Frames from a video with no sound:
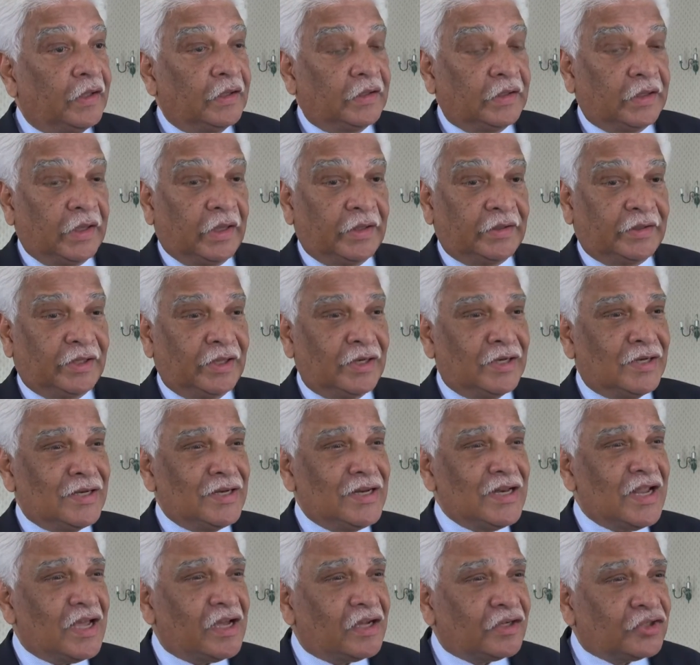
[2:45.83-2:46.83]
qui a été
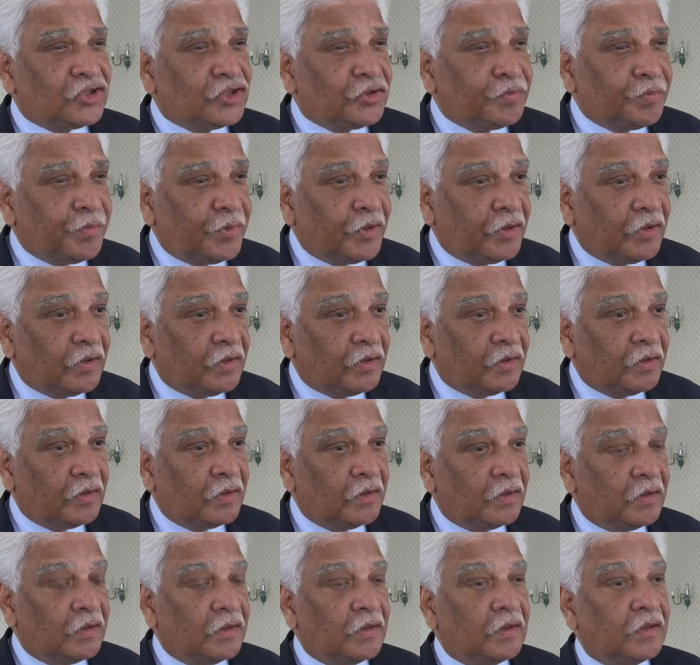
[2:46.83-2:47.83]
largement
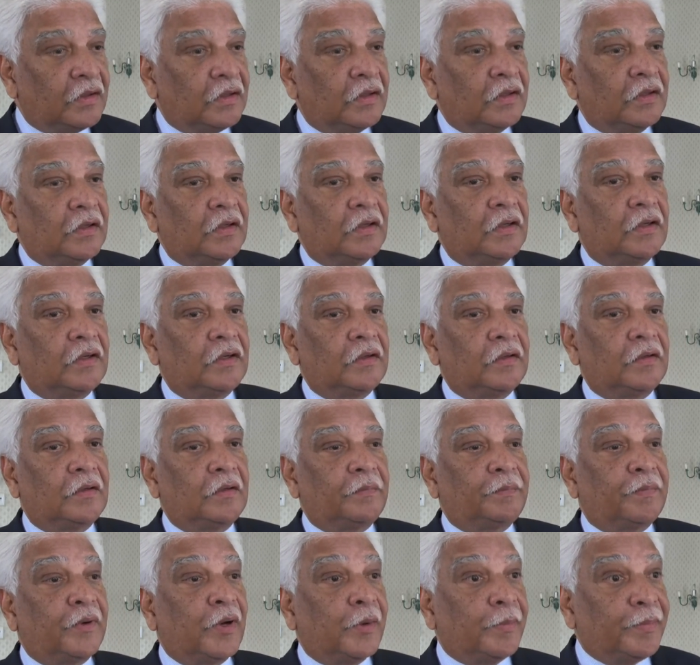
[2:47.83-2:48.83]
euh,
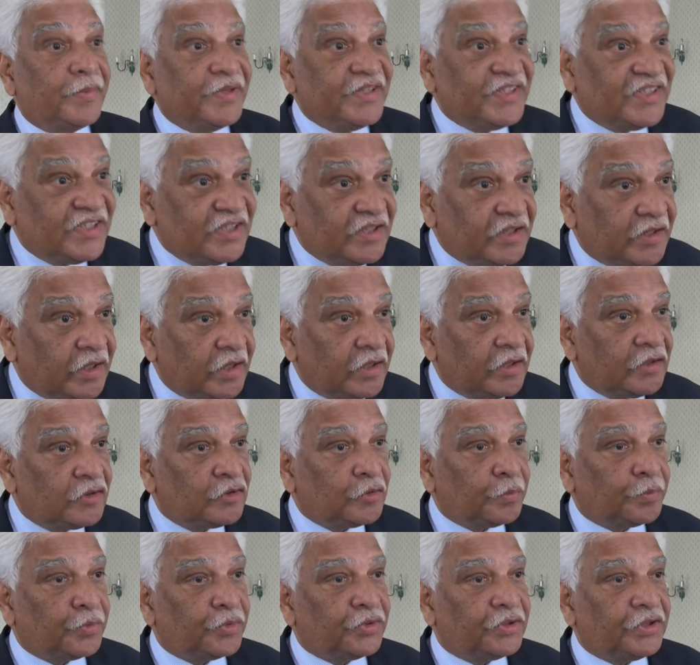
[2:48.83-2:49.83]
publicité,
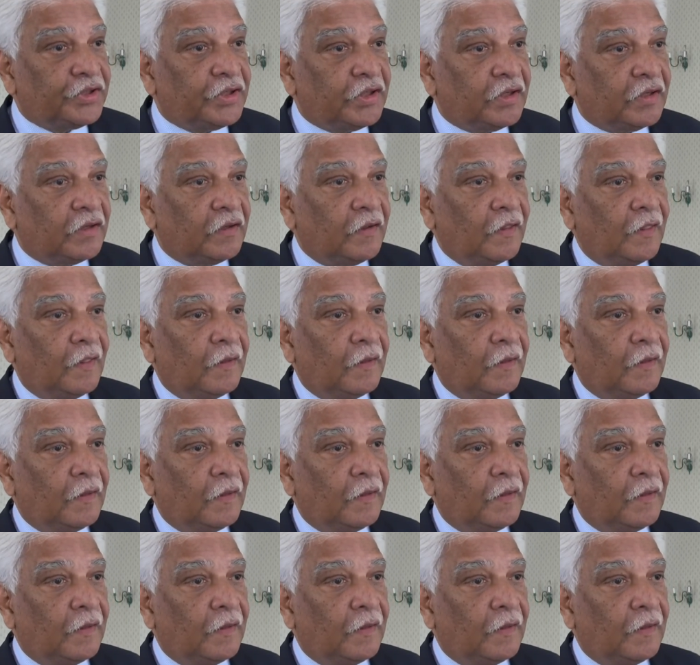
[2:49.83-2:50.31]
je peux dire,